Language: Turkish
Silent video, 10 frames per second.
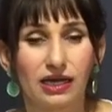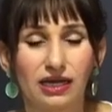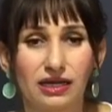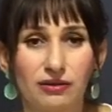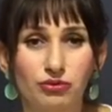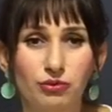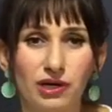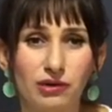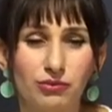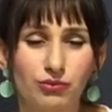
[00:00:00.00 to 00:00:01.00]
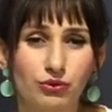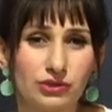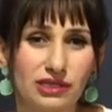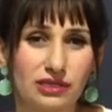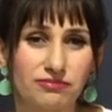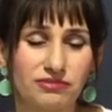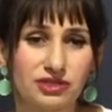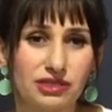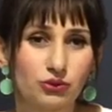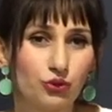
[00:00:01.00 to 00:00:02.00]
E, bu burada
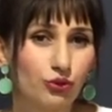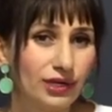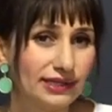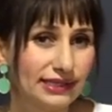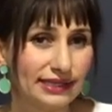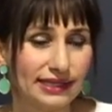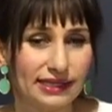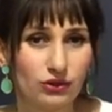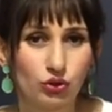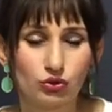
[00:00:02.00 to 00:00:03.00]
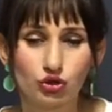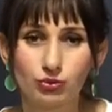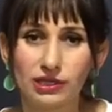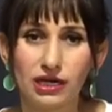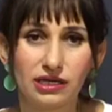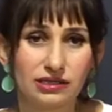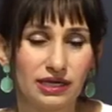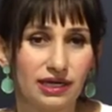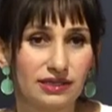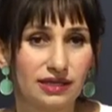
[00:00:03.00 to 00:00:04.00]
işte güvenlikle ilgili konuşmalar,
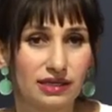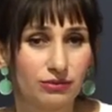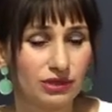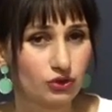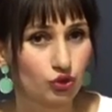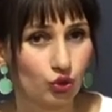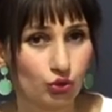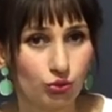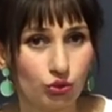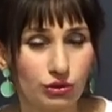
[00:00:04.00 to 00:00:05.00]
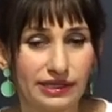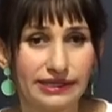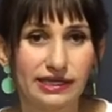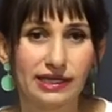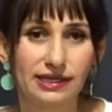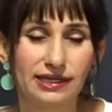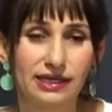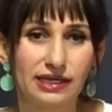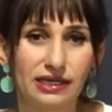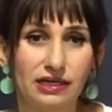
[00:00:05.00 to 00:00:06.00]
takımların sorumlulukları ile
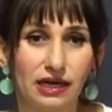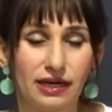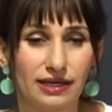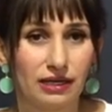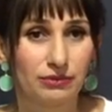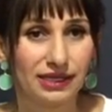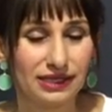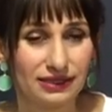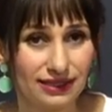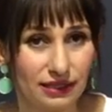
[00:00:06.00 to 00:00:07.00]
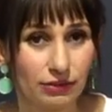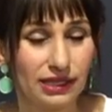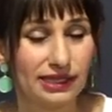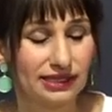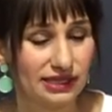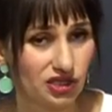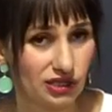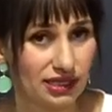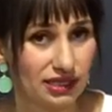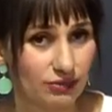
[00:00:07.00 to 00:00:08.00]
ilgili, hakemlerin takıma
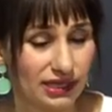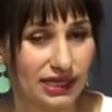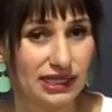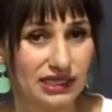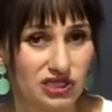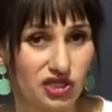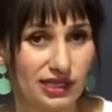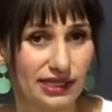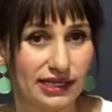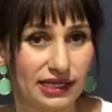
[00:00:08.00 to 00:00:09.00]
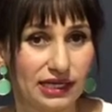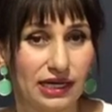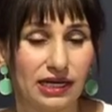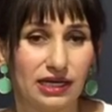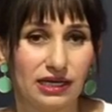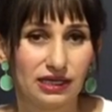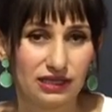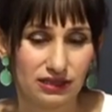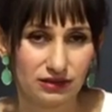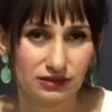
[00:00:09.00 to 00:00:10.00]
iletecek, takımlara iletecekleri, e,
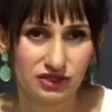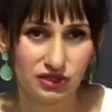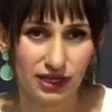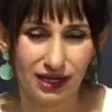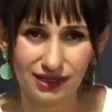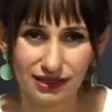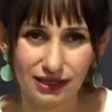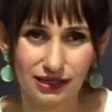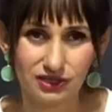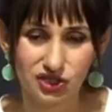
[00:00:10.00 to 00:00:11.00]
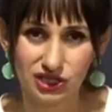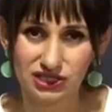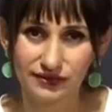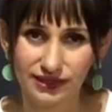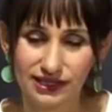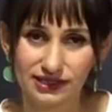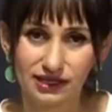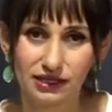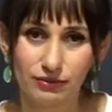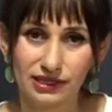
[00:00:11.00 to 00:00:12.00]
işte hangi çerçevelerde
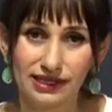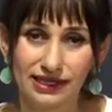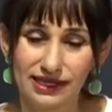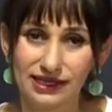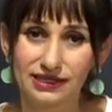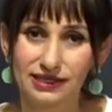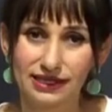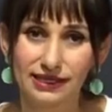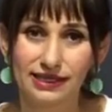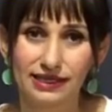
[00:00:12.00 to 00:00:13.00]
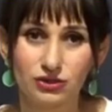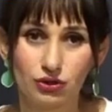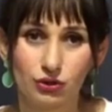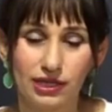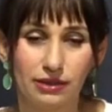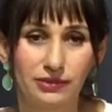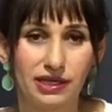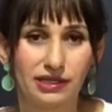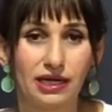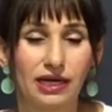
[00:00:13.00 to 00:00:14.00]
kalmaları gerektiği ile ilgili söylemler